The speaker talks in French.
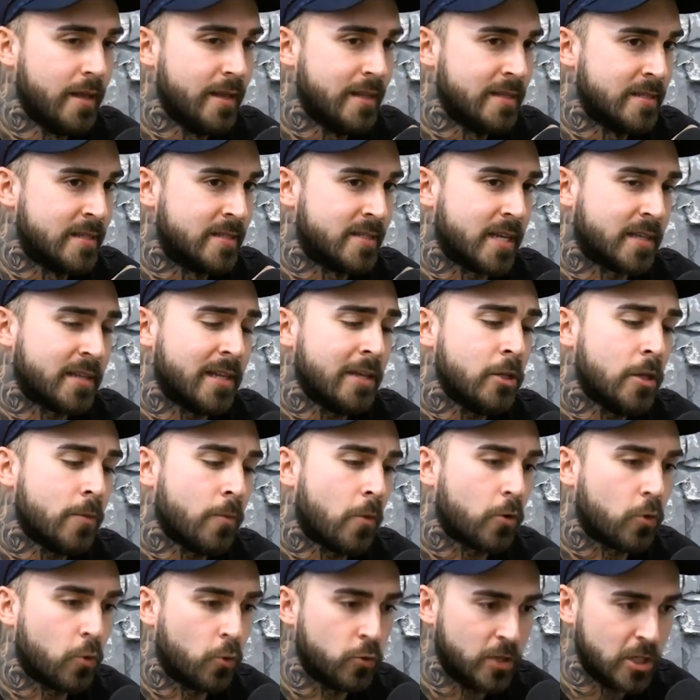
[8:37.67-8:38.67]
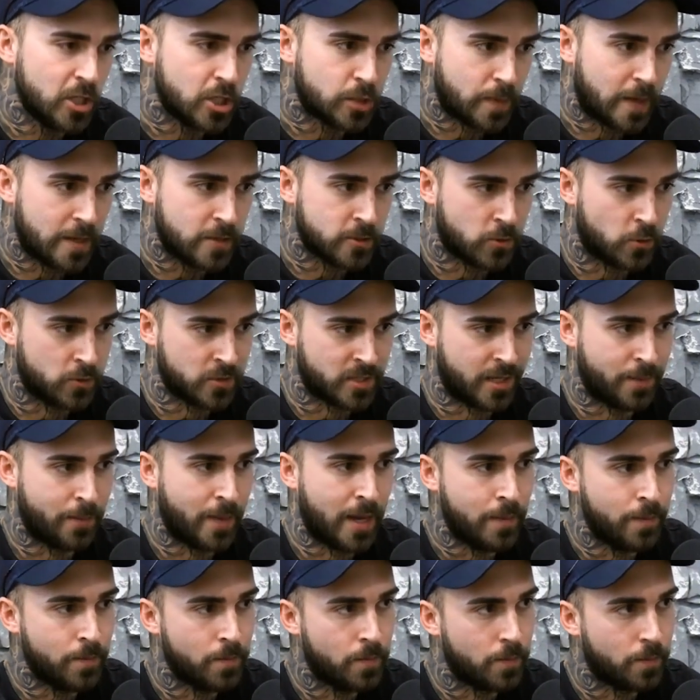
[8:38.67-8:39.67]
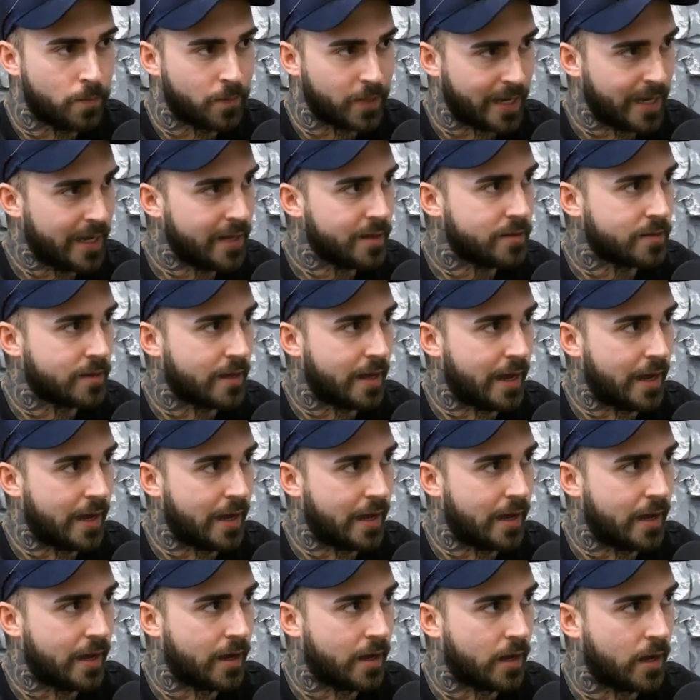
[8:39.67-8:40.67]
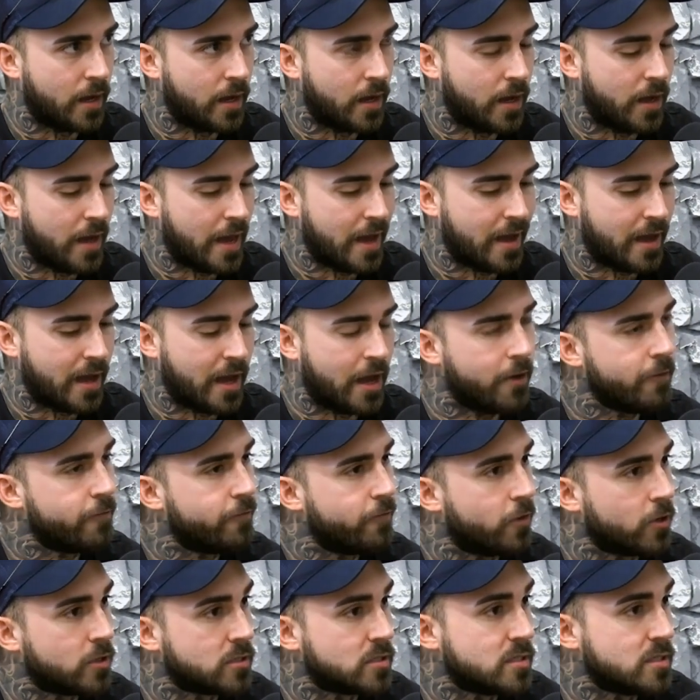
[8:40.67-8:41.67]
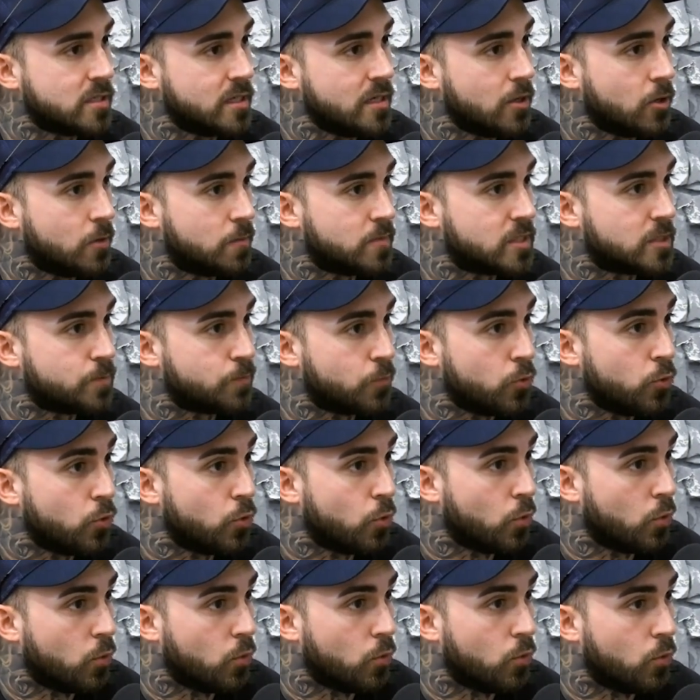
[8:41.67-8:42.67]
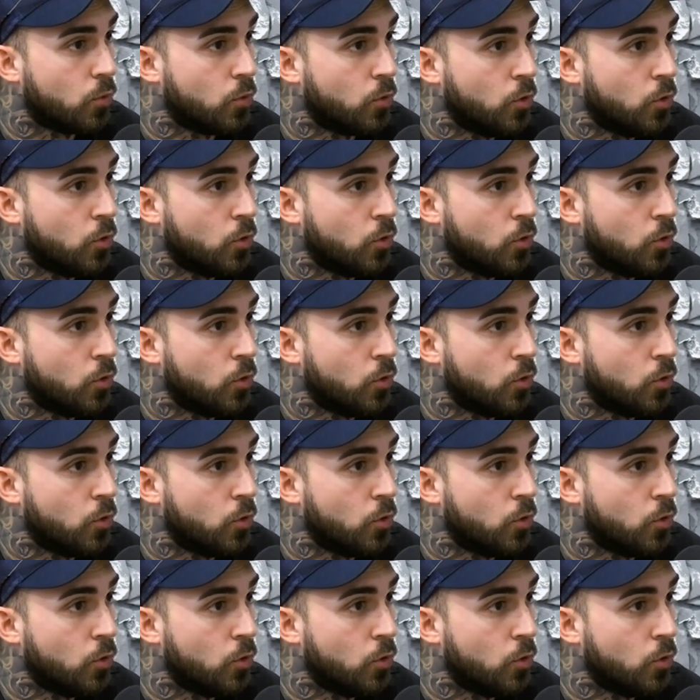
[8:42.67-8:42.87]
C'est certain, de mon côté, je pense qu'on serait même prêt à, renforcer un petit peu nos,